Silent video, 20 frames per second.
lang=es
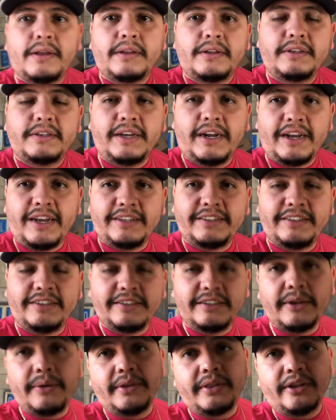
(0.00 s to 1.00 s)
Ya que sí
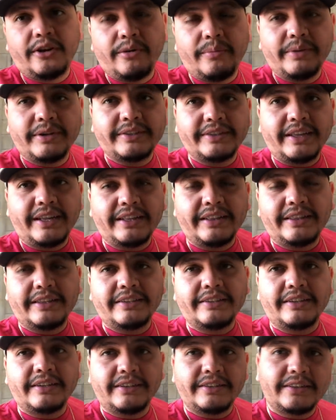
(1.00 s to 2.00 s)
se vendieron
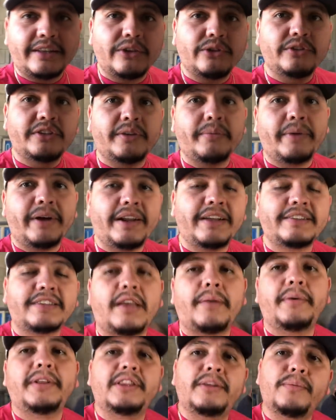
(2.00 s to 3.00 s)
bastantes en estas dos semanas
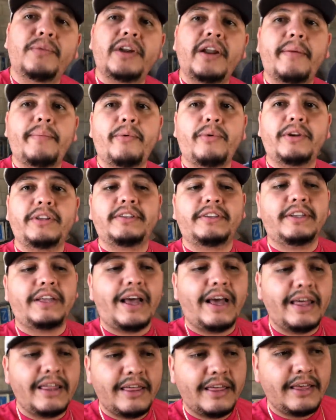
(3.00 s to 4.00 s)
que metimos la
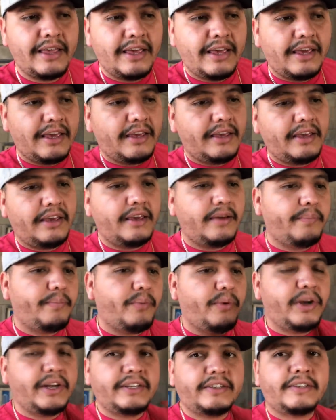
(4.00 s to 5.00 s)
publicidad y
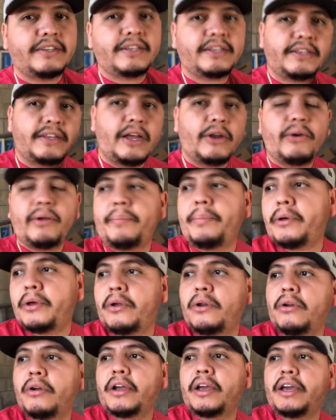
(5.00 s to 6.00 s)
pues ya no hay
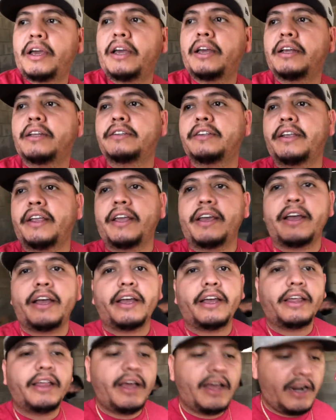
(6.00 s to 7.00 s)
pedo lo que se llegue
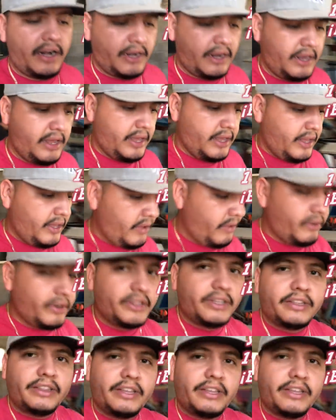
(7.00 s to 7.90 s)
a quedar. Ahorita